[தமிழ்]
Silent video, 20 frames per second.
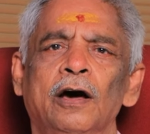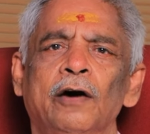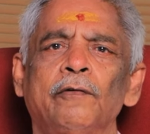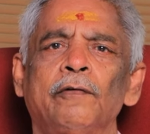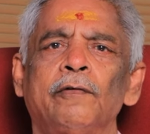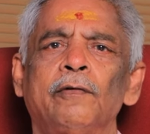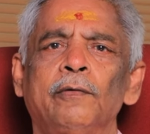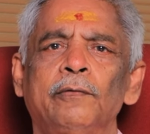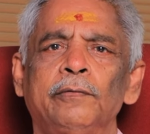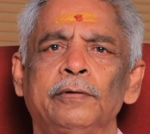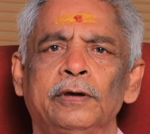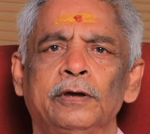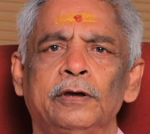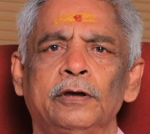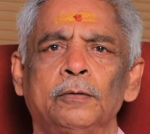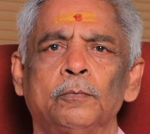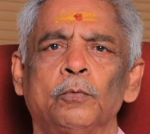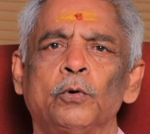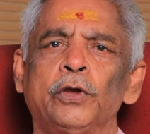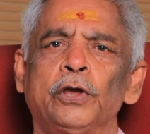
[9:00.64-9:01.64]
அவ்வளவு
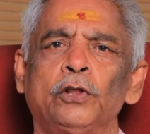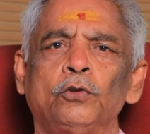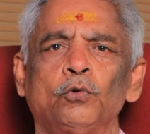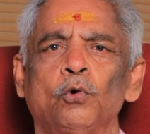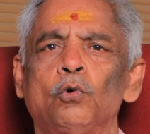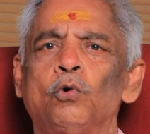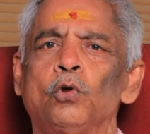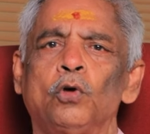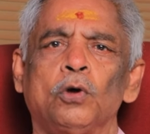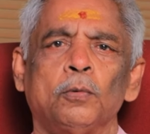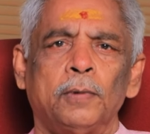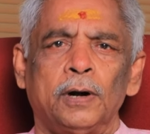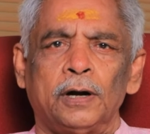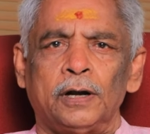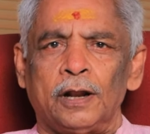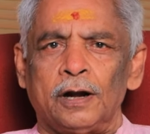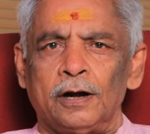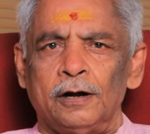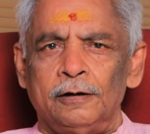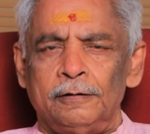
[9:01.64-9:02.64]
முக்கியத்துவம் கொடுக்க
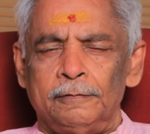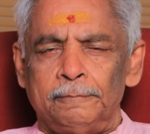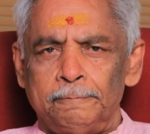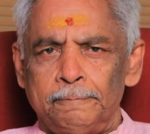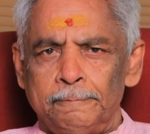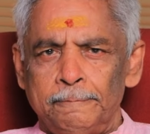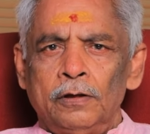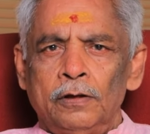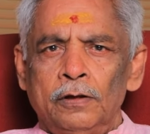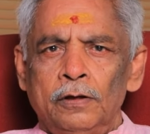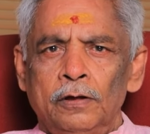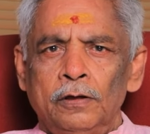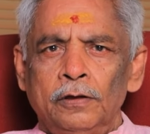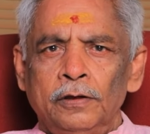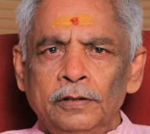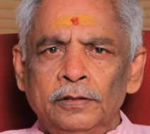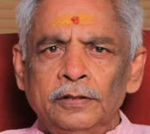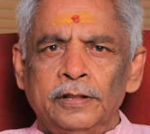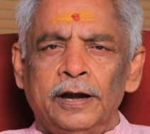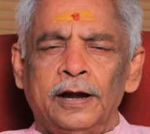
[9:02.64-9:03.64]
மாட்டார்கள்
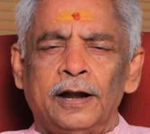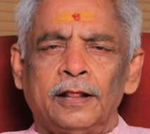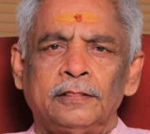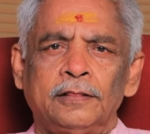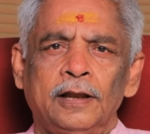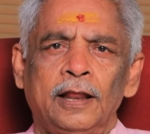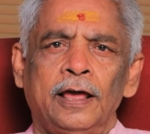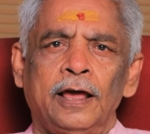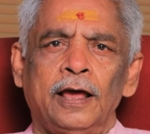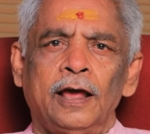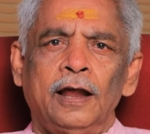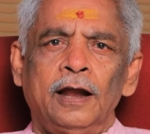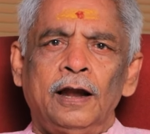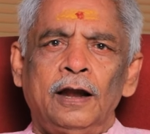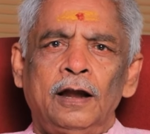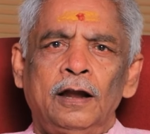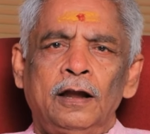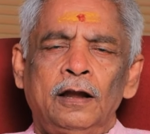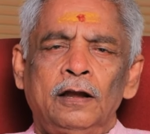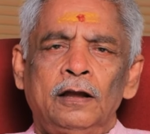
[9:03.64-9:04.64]
இந்த இடத்துல
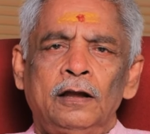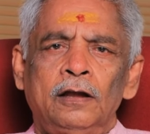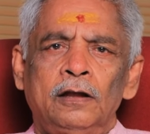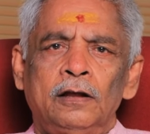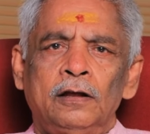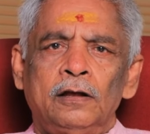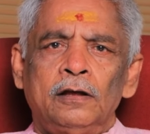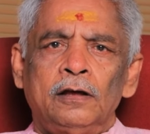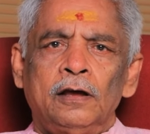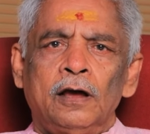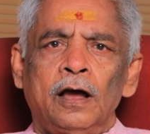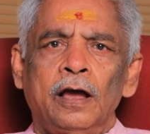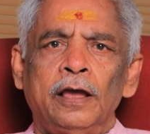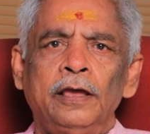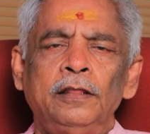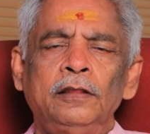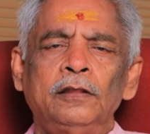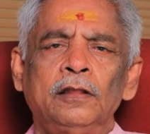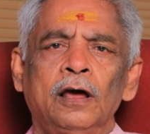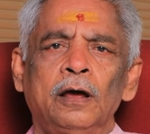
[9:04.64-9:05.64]

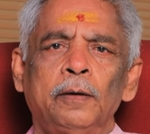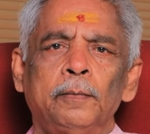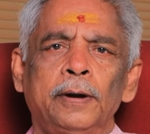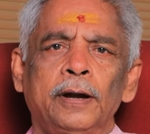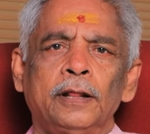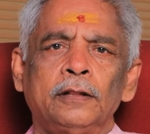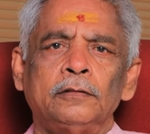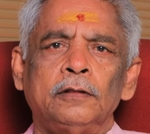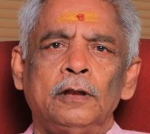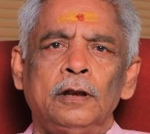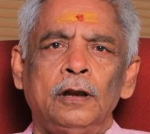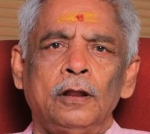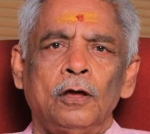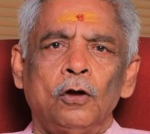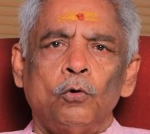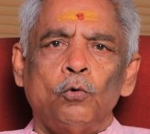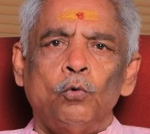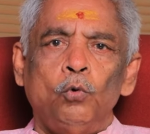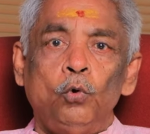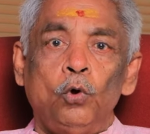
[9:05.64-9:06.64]
ஐந்தாம் இடத்தில்
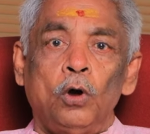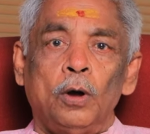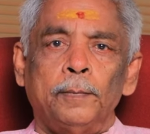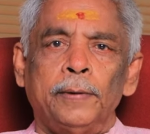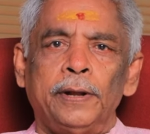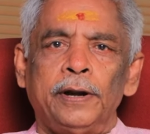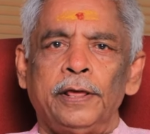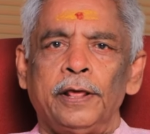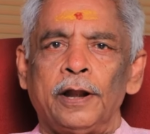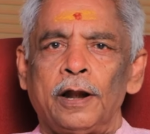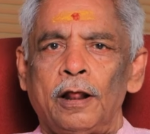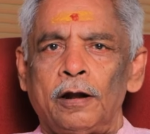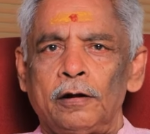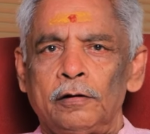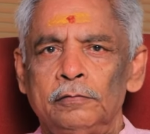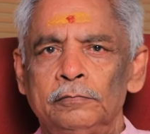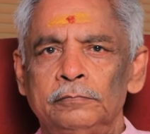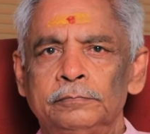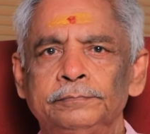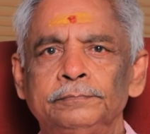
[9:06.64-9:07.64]
குரு அமர்கிறார்
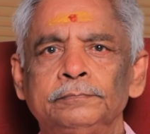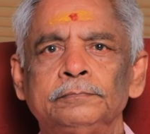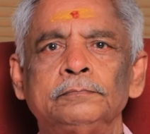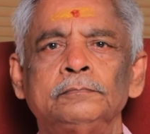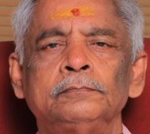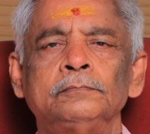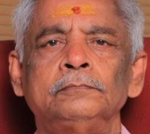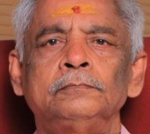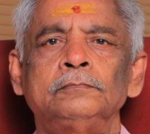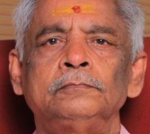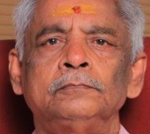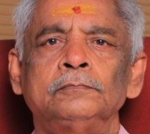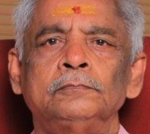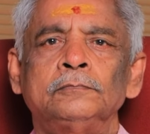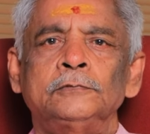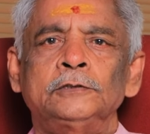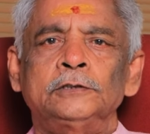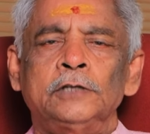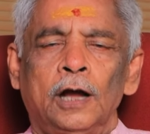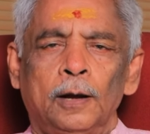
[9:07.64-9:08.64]

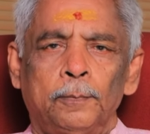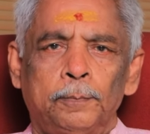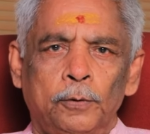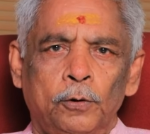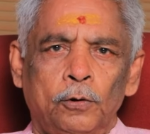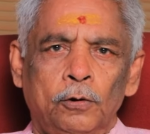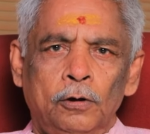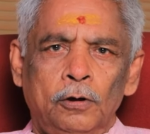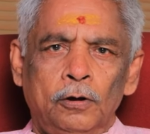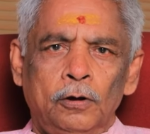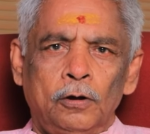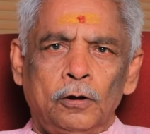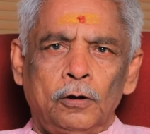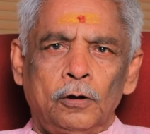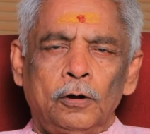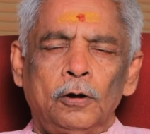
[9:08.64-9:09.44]
அப்போது